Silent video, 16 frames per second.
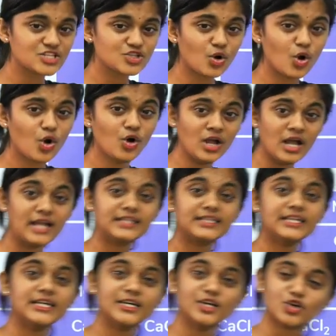So
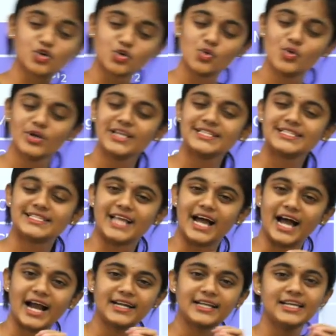the rule is
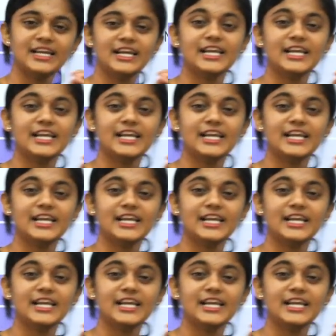that